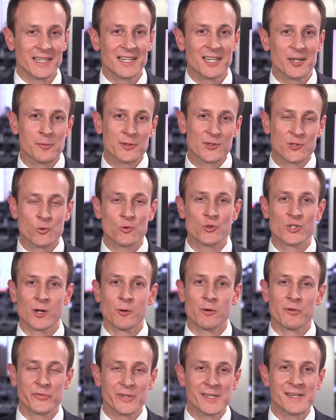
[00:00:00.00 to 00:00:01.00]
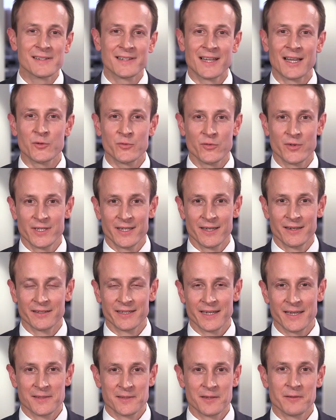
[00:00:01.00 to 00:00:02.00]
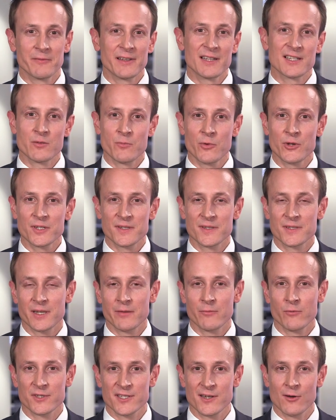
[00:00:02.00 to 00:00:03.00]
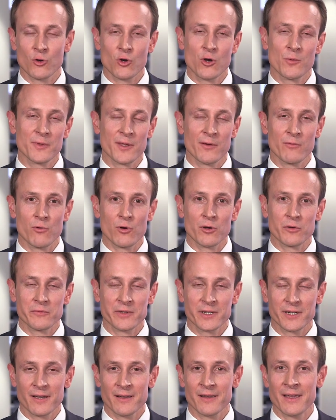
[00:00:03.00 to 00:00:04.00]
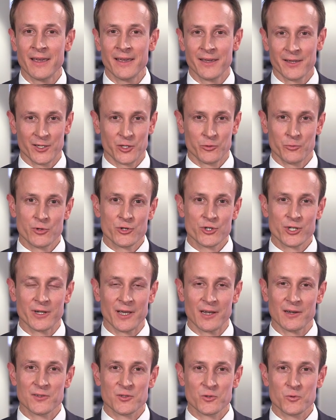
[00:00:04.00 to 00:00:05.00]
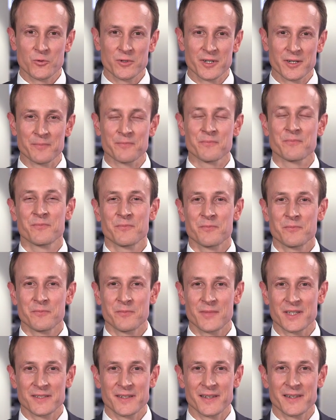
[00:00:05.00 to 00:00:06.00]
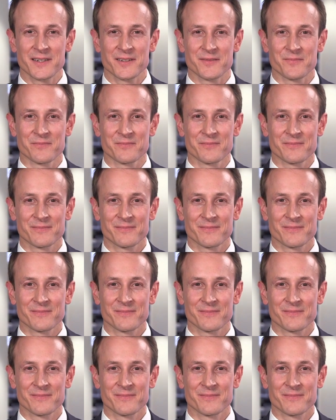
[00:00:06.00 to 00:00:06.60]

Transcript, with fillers: Ihnen, liebe Zuschauer, vielen Dank für Ihr Interesse. Wenn Sie möchten, sehen wir uns in der kommenden Woche wieder. Ich wünsche Ihnen alles Gute. Bis dahin.